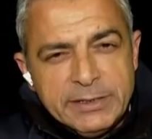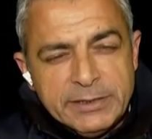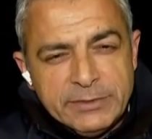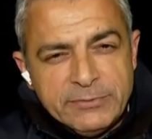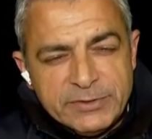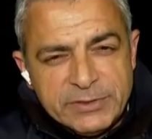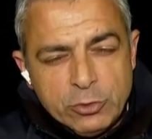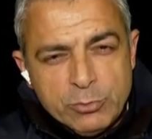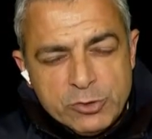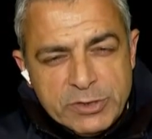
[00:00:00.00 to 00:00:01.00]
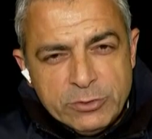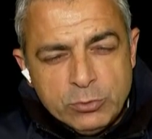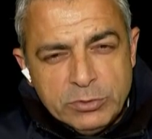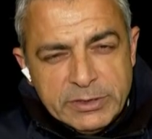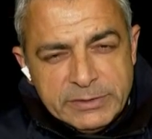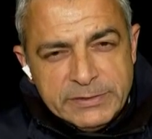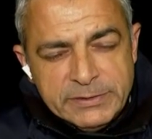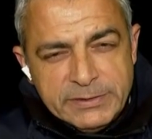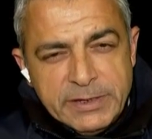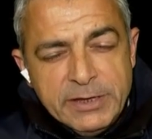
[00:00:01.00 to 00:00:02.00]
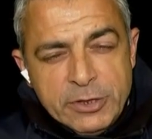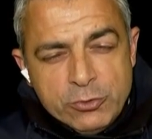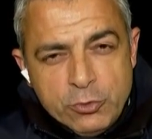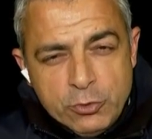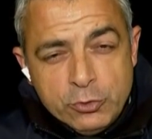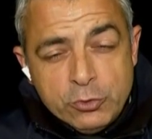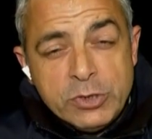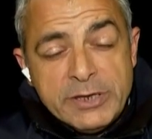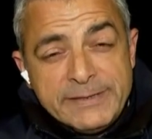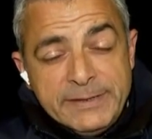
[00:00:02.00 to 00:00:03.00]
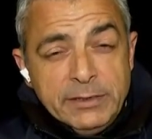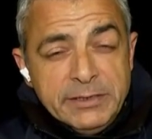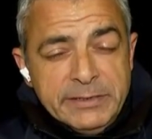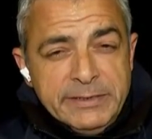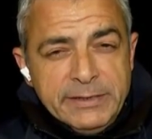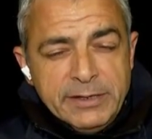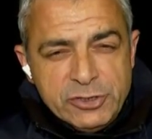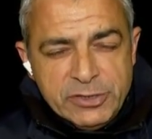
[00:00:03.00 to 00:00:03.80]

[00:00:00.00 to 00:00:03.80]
e, fırtına obüslerinin kullanıldığını da görüyoruz. Siyahların yine aynı